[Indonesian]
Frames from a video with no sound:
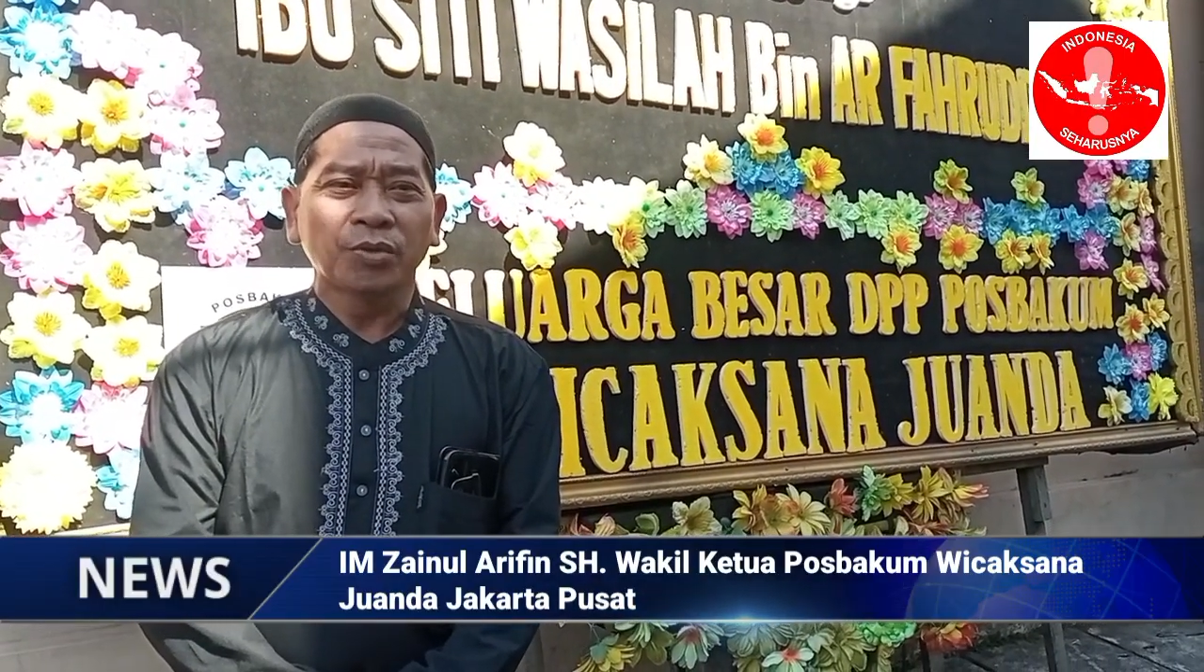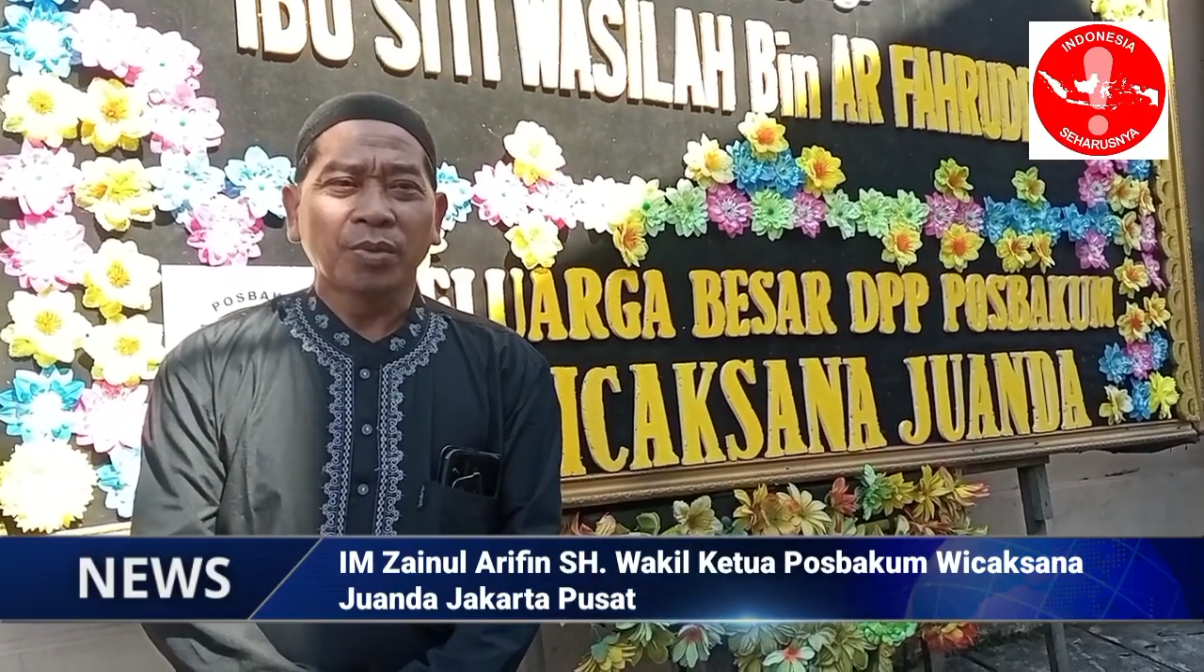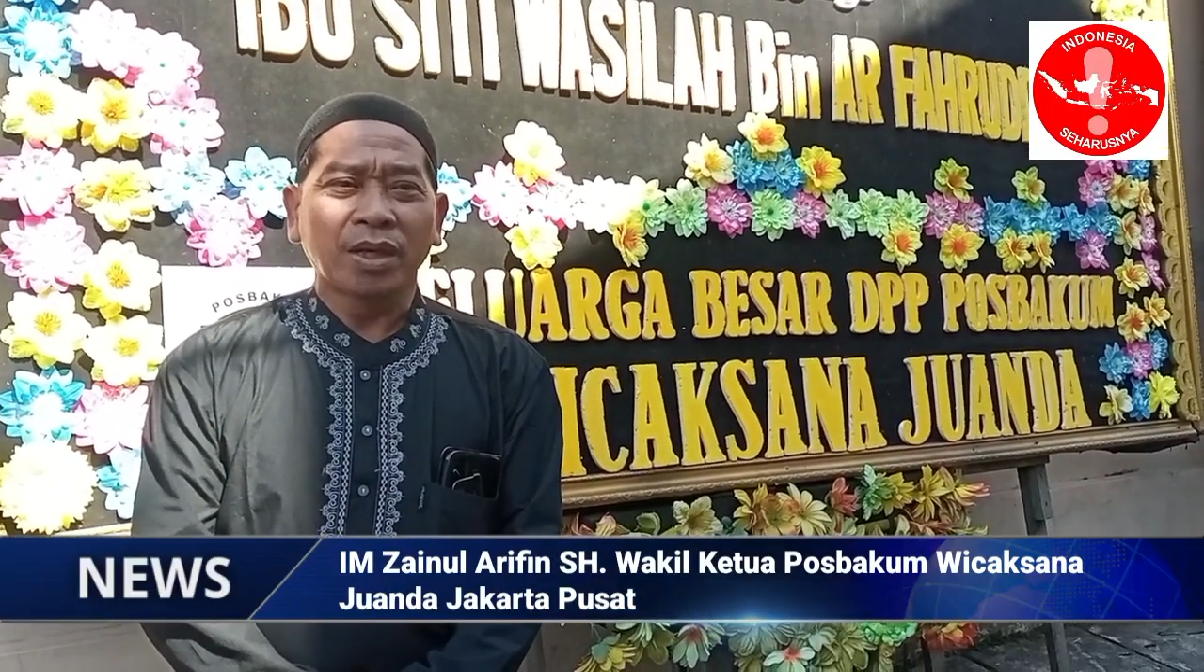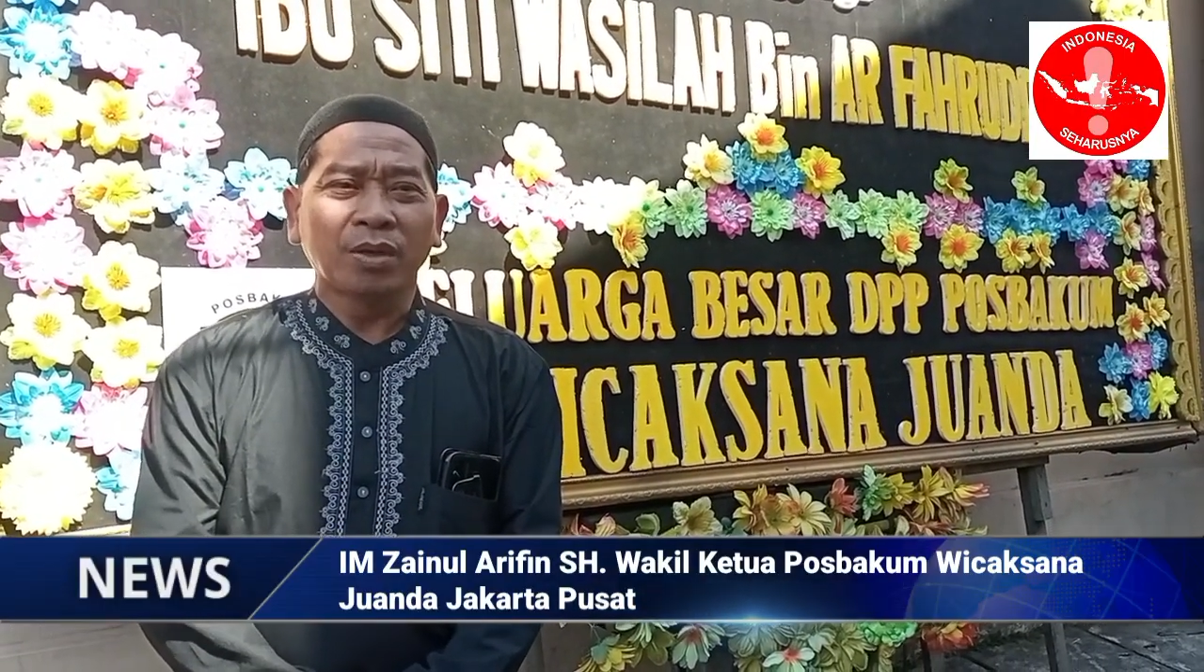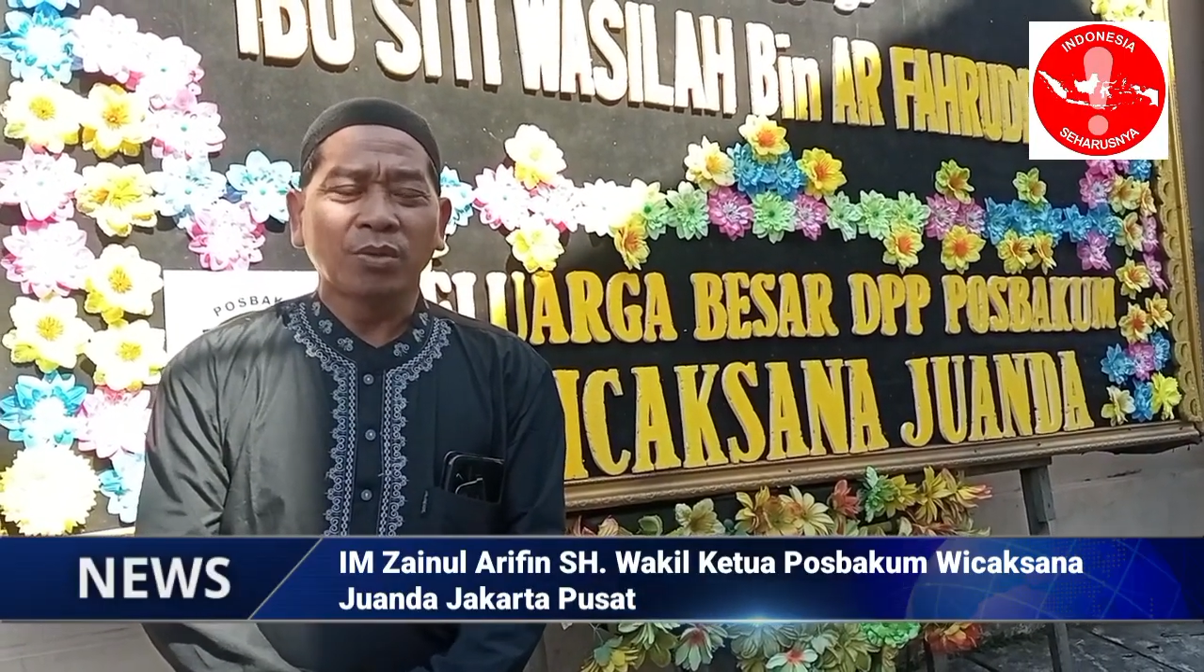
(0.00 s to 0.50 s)

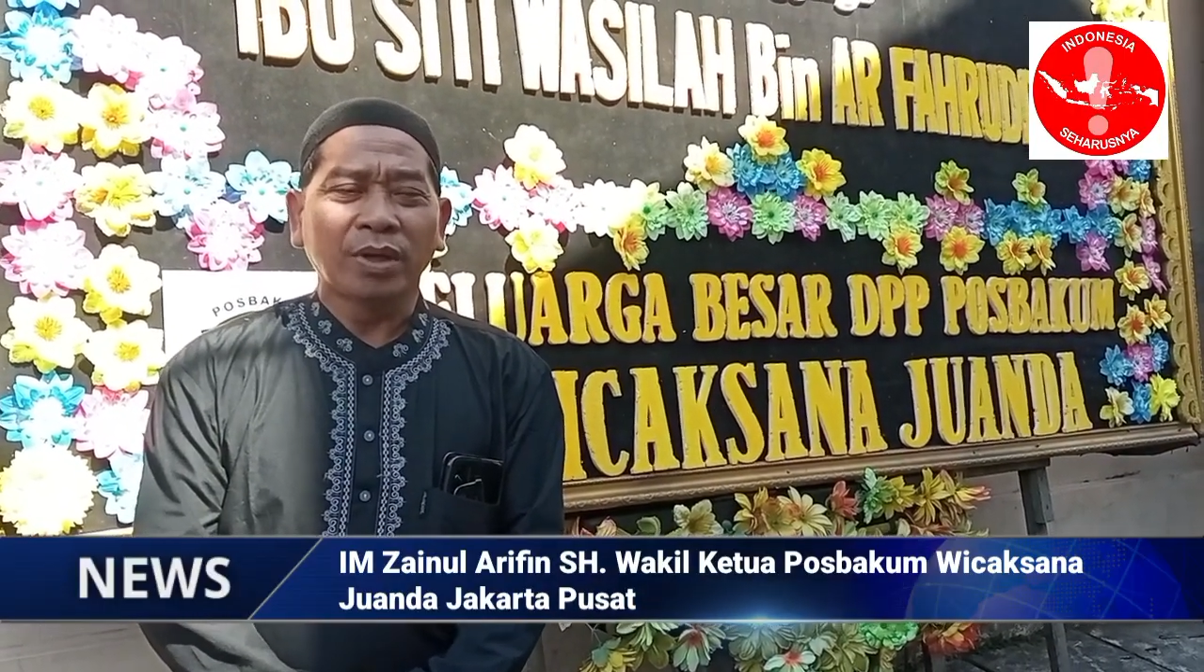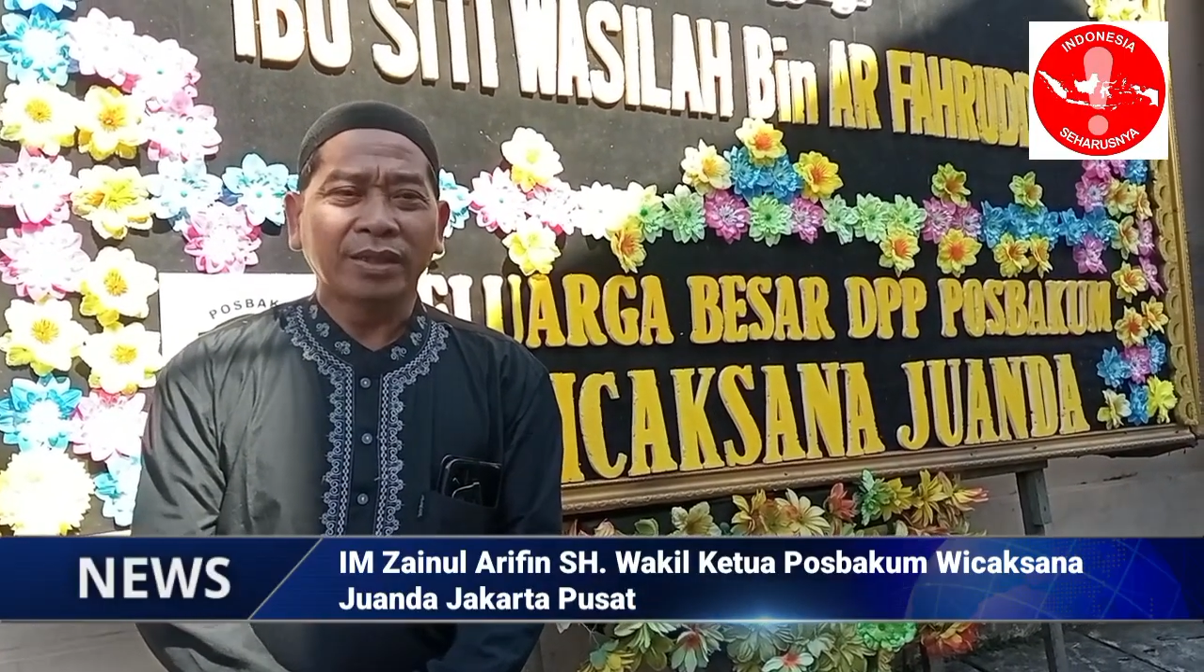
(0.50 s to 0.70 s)
Subhanahu